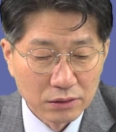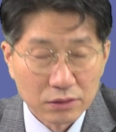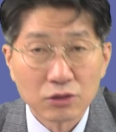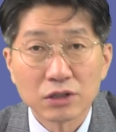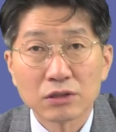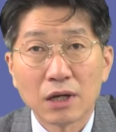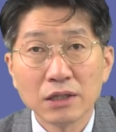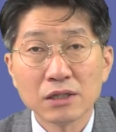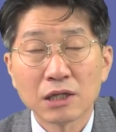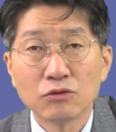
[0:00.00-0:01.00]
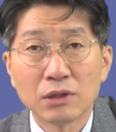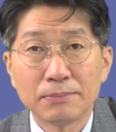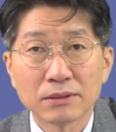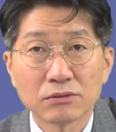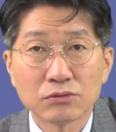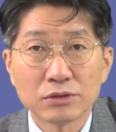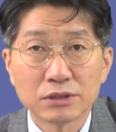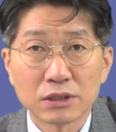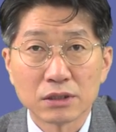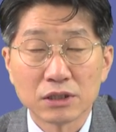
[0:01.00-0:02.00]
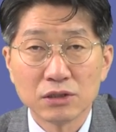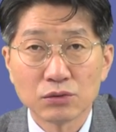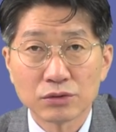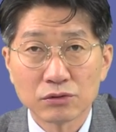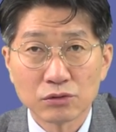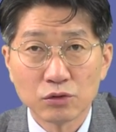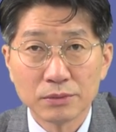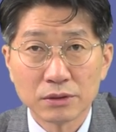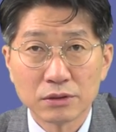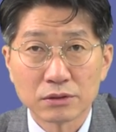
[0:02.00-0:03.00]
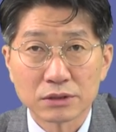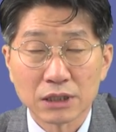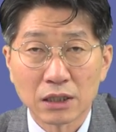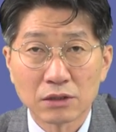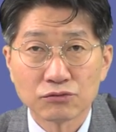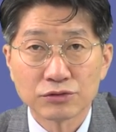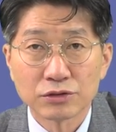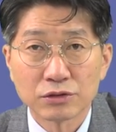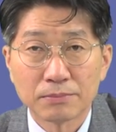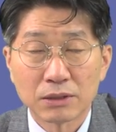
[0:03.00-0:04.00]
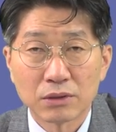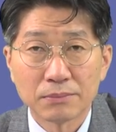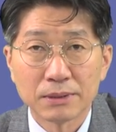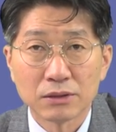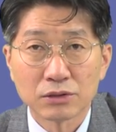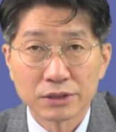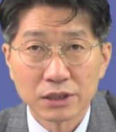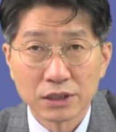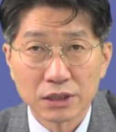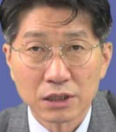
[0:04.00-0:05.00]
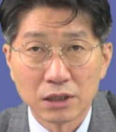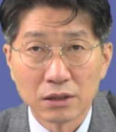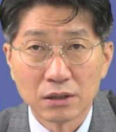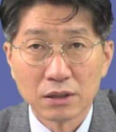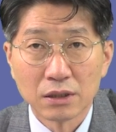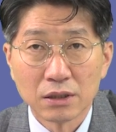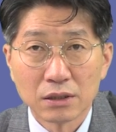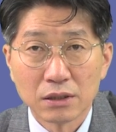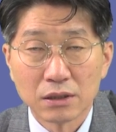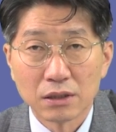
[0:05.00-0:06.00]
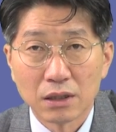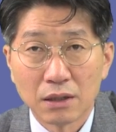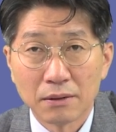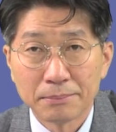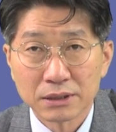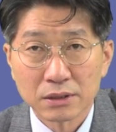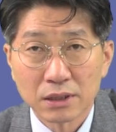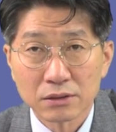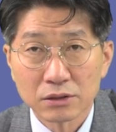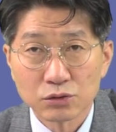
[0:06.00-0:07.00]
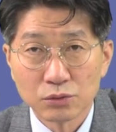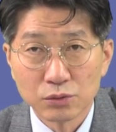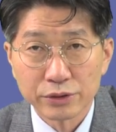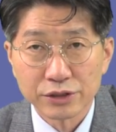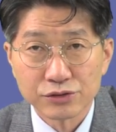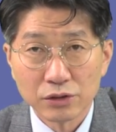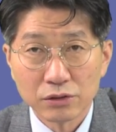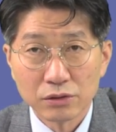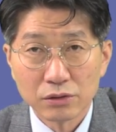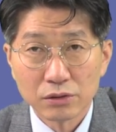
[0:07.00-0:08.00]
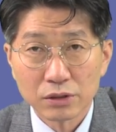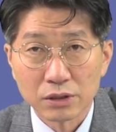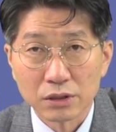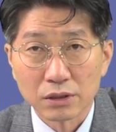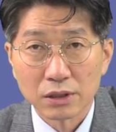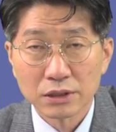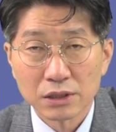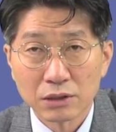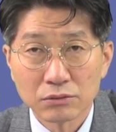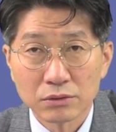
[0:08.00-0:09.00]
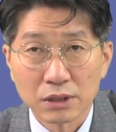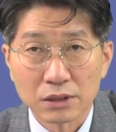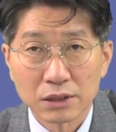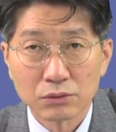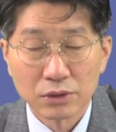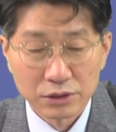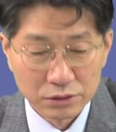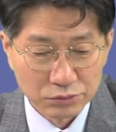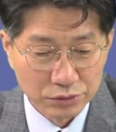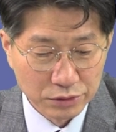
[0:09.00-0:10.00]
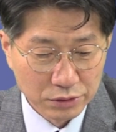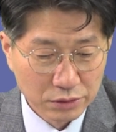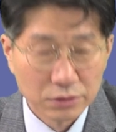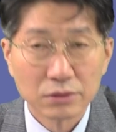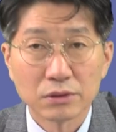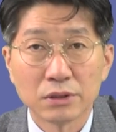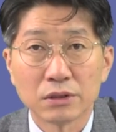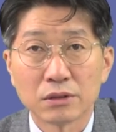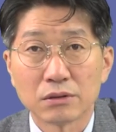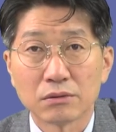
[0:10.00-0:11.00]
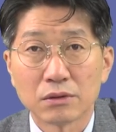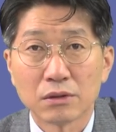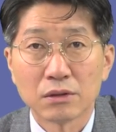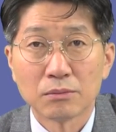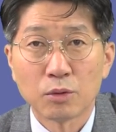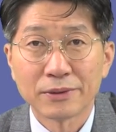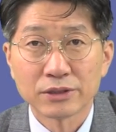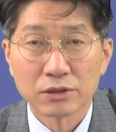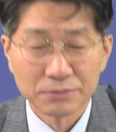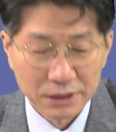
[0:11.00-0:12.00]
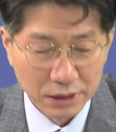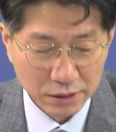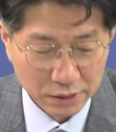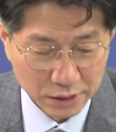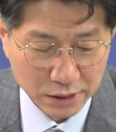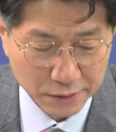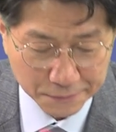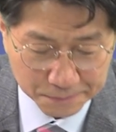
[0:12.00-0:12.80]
여기, 거기 한일타운 아파트도 이제 인동선 들어오면은 장안구청역 바로 앞에 여기 생기니까 예, 아파트 가격이 좀 오르겠죠. 예, 한일타운에 살고 계시는 분들 예, 복 받을 겁니다. 예.